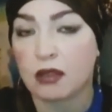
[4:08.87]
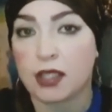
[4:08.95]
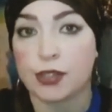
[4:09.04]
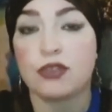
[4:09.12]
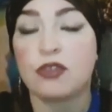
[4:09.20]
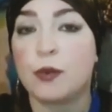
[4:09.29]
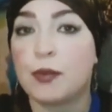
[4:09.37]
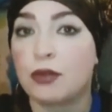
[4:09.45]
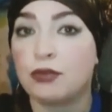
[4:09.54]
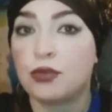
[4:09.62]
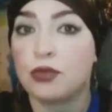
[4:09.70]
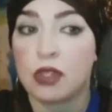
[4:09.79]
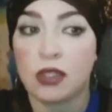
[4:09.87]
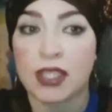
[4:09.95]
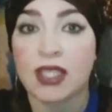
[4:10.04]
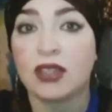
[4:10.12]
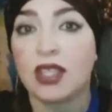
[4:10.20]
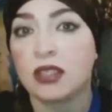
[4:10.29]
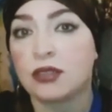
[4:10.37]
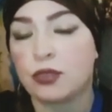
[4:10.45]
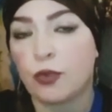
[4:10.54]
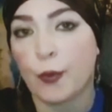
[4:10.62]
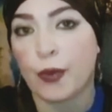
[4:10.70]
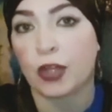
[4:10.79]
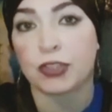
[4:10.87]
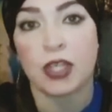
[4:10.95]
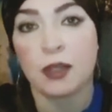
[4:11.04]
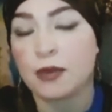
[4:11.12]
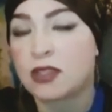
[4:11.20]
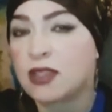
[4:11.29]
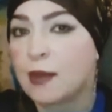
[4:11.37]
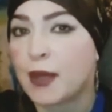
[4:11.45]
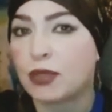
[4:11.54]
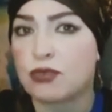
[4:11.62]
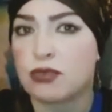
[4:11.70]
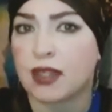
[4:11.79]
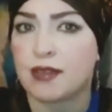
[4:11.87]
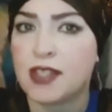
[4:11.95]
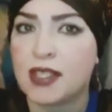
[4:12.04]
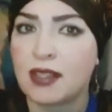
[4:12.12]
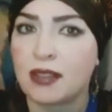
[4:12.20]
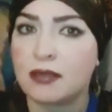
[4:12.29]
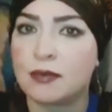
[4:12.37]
Ils ne sont pas vous, ils tentent de comprendre, mais ce n'est pas toujours évident.